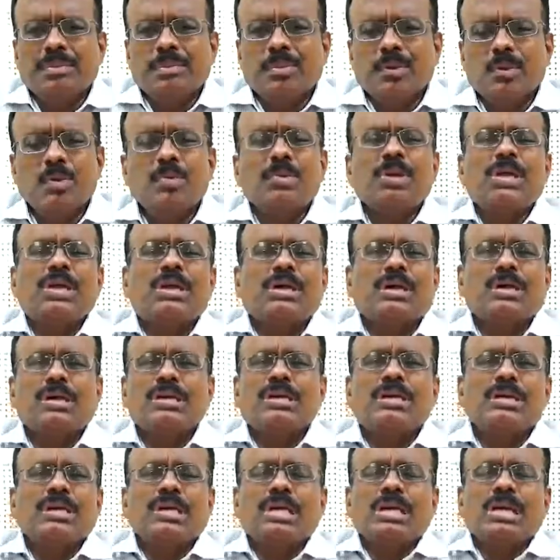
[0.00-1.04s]
பொறுமையாக
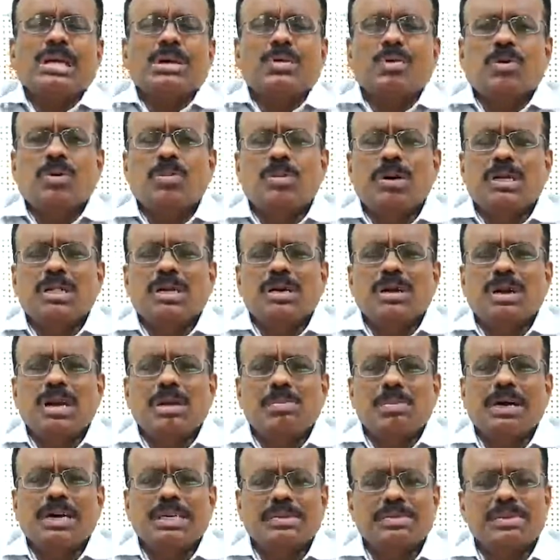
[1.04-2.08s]
ஒரு மாத
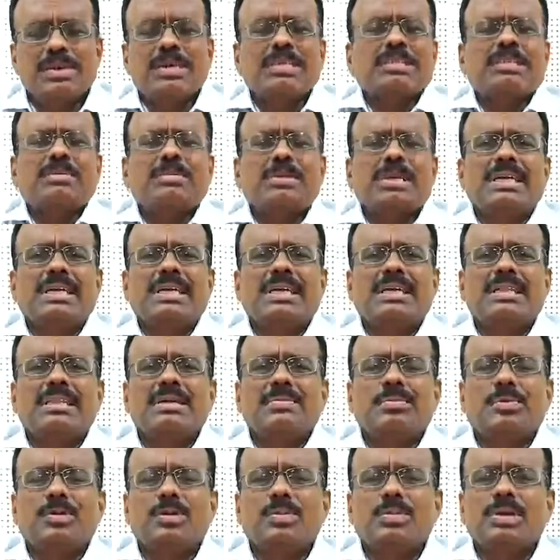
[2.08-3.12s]
காலம் அவகாசம் இருக்கிறது
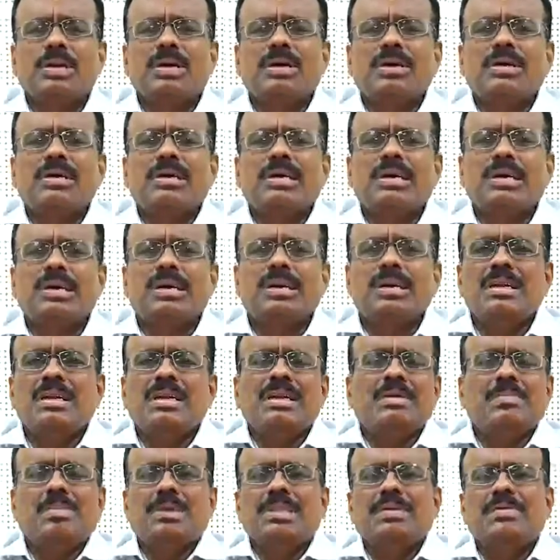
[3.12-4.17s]
பொறுமையாக நீங்கள்
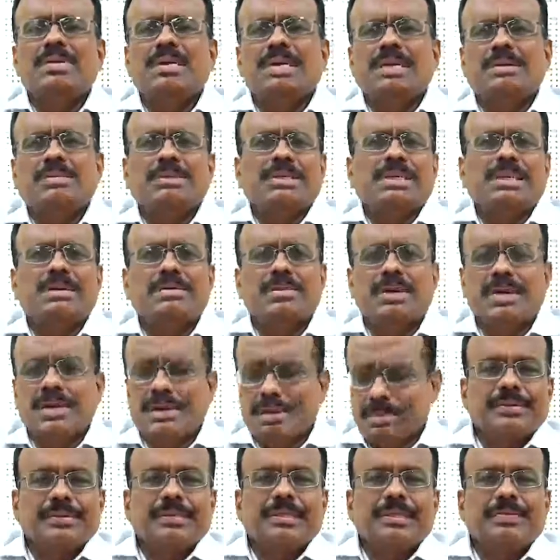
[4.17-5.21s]
பதிவேற்றம் செய்ய
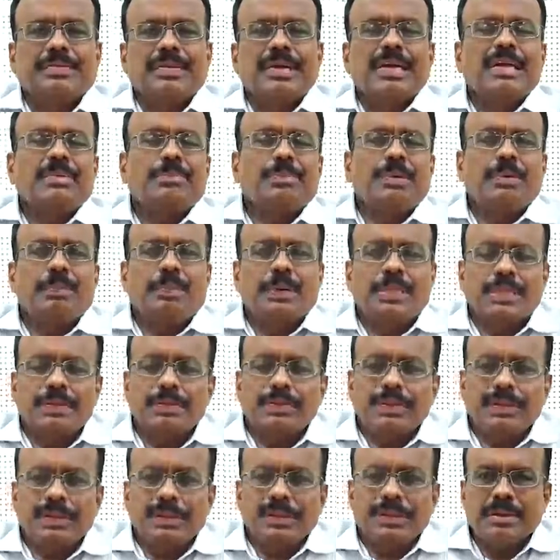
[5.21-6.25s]
வேண்டும் விண்ணப்ப
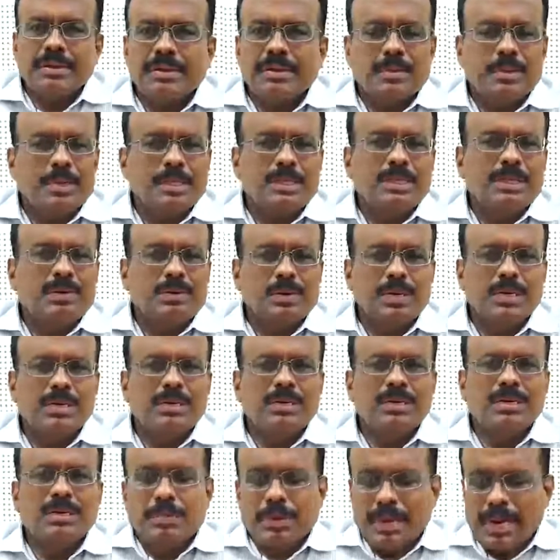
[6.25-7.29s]
பதிவு முடிந்தவுடன்
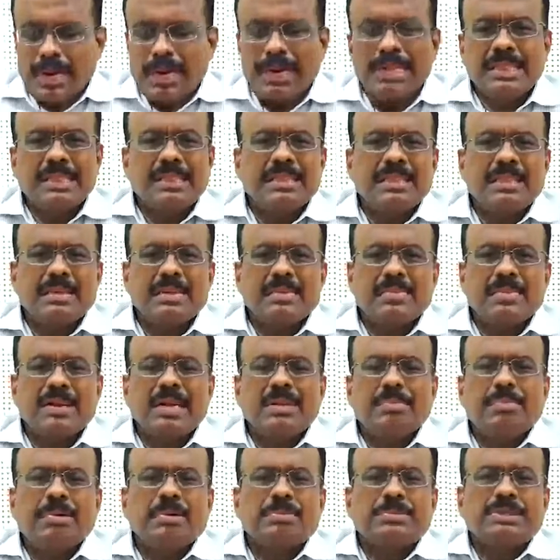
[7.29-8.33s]
அனைத்து
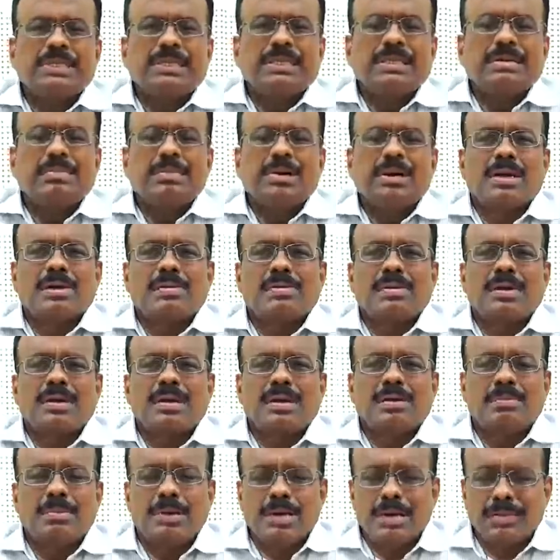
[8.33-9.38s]
விண்ணப்பம் செய்த மாணவ
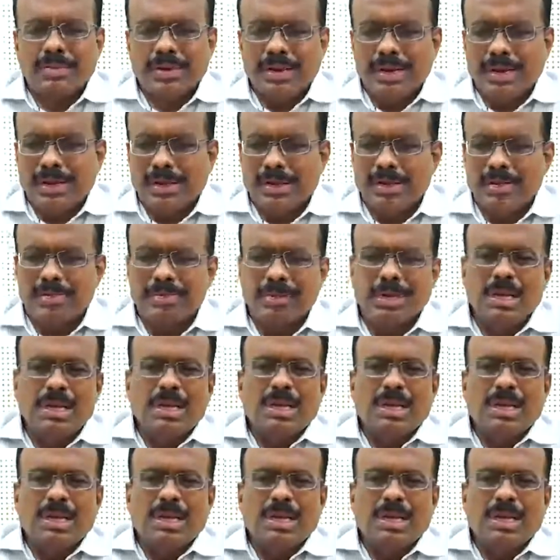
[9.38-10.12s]
மாணவிகளுக்கும்